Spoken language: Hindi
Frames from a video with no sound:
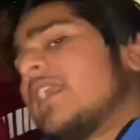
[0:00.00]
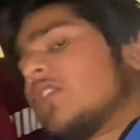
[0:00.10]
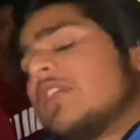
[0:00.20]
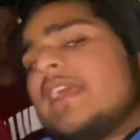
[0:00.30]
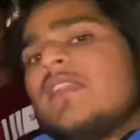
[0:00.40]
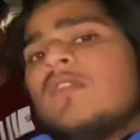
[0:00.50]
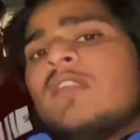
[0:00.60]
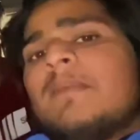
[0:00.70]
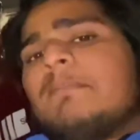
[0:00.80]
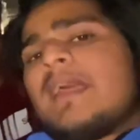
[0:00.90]
रहा था लेकिन वो
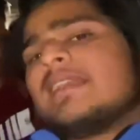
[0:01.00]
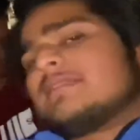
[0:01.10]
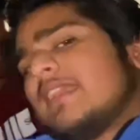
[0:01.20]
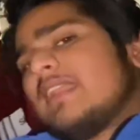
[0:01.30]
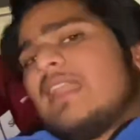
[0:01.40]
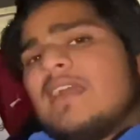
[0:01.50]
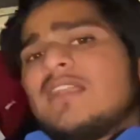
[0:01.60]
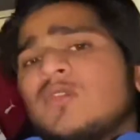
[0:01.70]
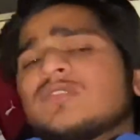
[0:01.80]
ना प्राइस सही ना लगा था